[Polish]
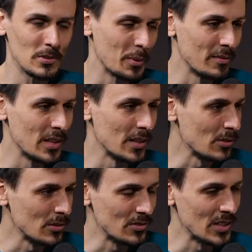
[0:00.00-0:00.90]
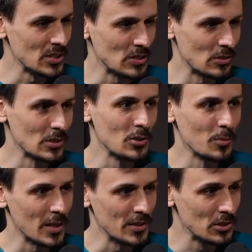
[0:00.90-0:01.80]
co prawda to oznacza, że to jest
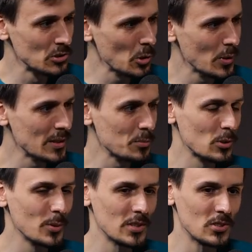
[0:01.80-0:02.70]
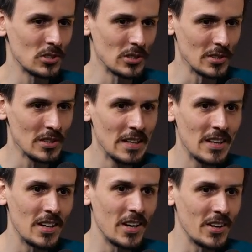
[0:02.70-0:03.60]
dom dla dzięcioła na przykład, czy
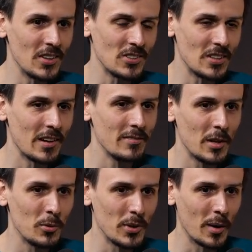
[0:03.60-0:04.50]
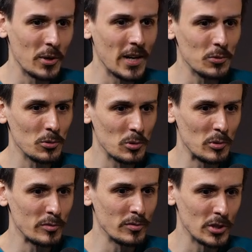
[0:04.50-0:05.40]
e, że dla wielu jakby
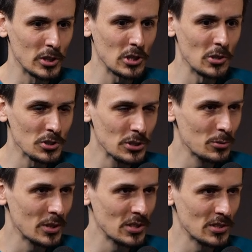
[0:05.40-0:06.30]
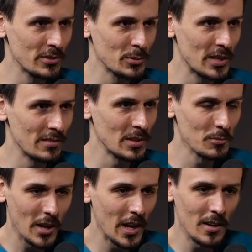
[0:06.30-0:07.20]
gatunków chrząszczy, które się żywią
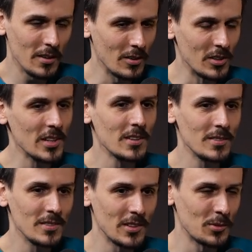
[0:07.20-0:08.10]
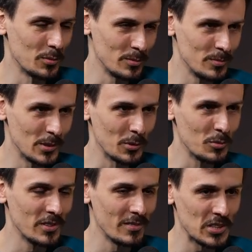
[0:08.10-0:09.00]
drewnem, no ale one nie są
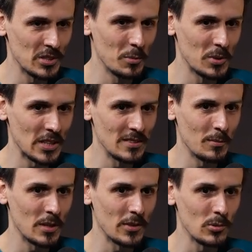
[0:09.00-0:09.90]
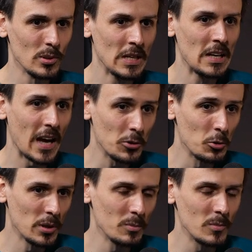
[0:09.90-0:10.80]
równie ważnymi mieszkańcami lasu. A
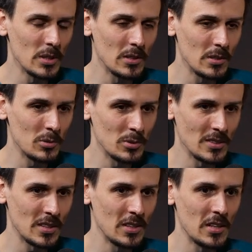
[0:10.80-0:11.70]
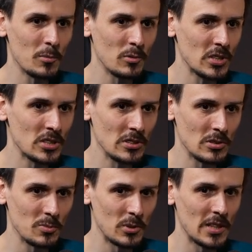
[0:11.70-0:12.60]
drugim e, uzasadnieniem równie
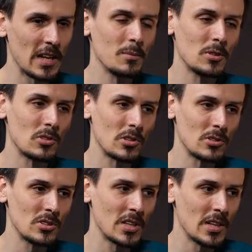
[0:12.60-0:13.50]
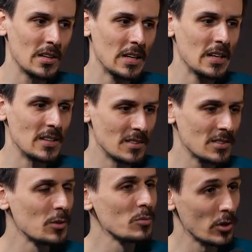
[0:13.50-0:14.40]
często spotykanym jest to, że ze
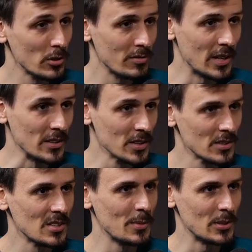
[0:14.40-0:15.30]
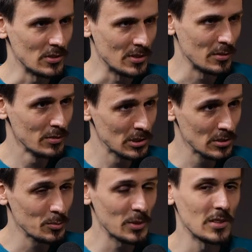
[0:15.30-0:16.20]
względów hodowlanych trzeba to drzewo
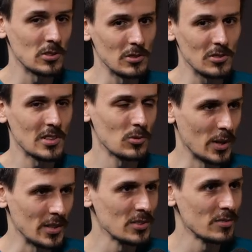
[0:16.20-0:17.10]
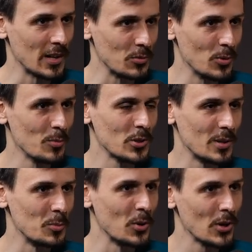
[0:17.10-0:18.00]
wyciąć, ponieważ ono zasłania światło
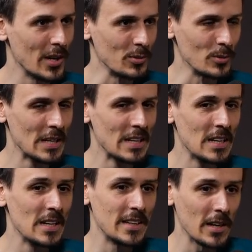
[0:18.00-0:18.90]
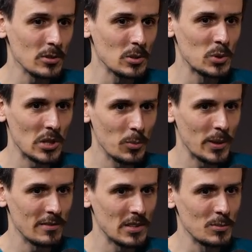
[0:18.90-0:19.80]
młodemu pokoleniu. Jakoś przed
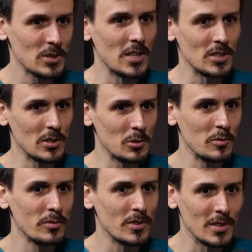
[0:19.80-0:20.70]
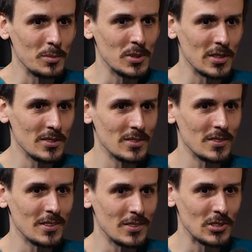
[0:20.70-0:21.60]
pojawieniem się leśników przez
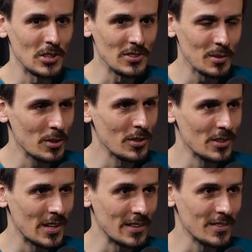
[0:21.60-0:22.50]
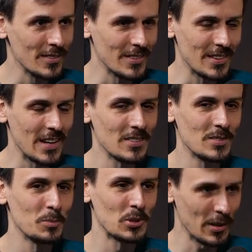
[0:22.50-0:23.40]
tysiące i miliony lat
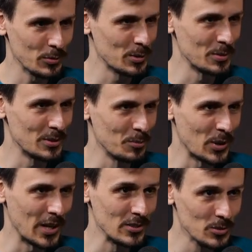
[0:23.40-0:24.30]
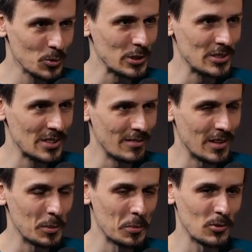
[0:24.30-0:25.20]
las potrafił sobie z tym poradzić. Młode
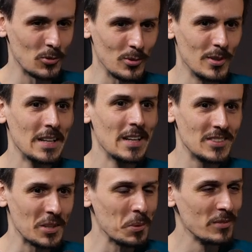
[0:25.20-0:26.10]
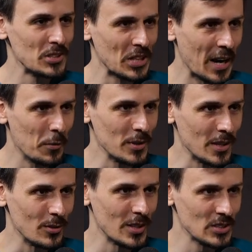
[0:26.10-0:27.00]
drzewa po prostu prostu cierpliwie czekały
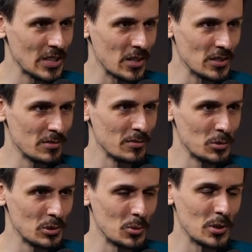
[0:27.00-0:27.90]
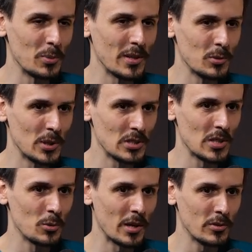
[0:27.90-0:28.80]
na to, aż stare się wywróciło i pojawiła się
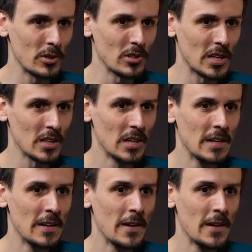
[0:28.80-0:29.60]
ta luka w koronach.